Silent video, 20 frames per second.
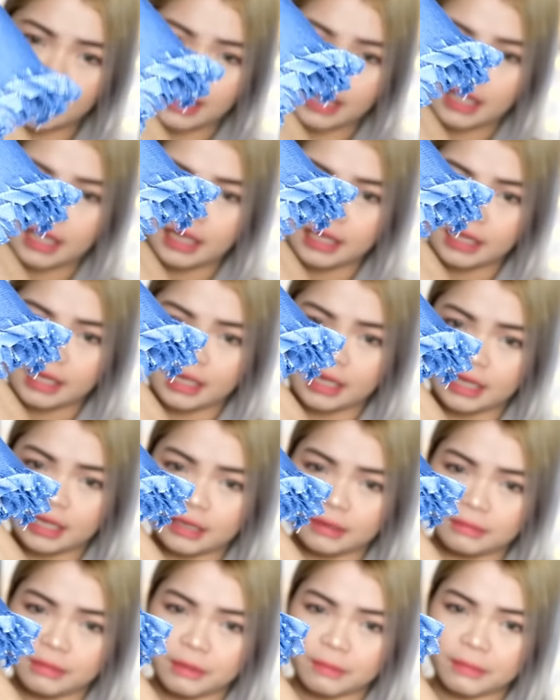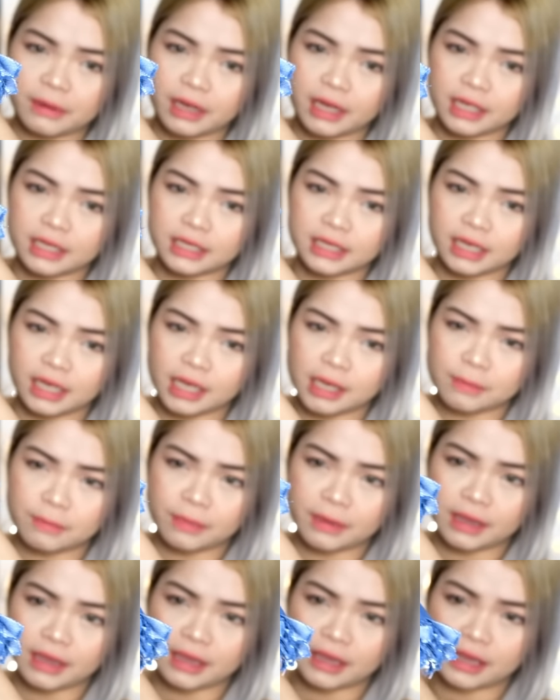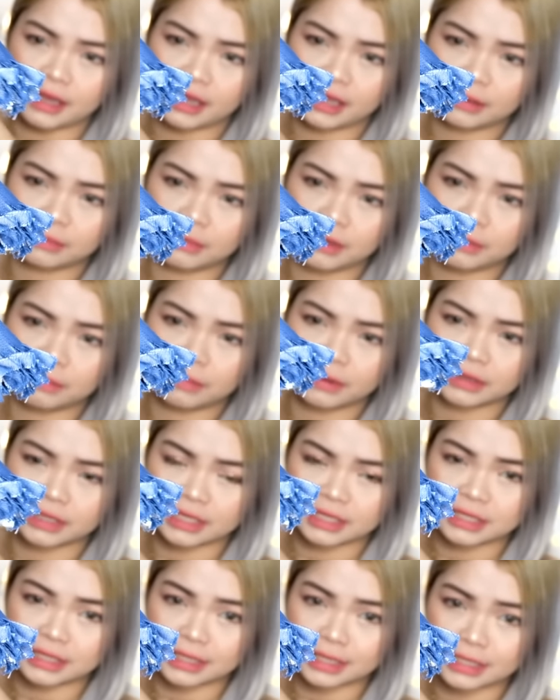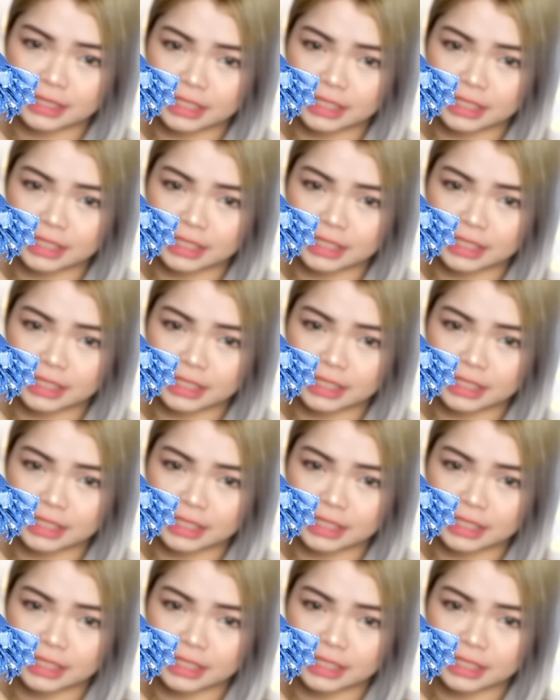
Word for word: Ayan. May paganyang effect. May patastas